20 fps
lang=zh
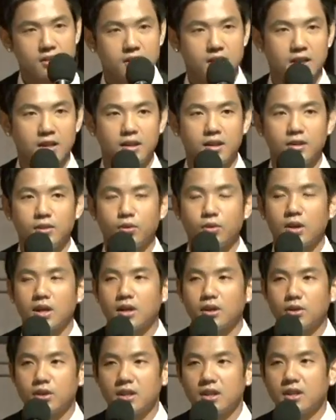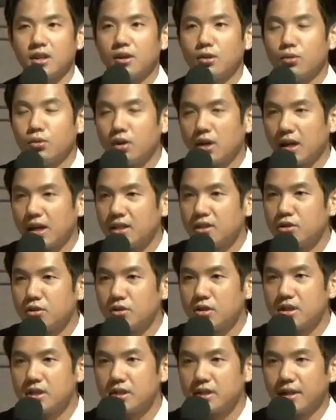那我刚刚有提到我来
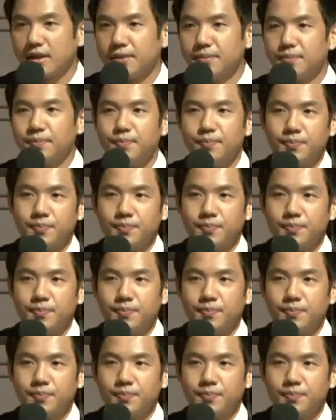旧金山，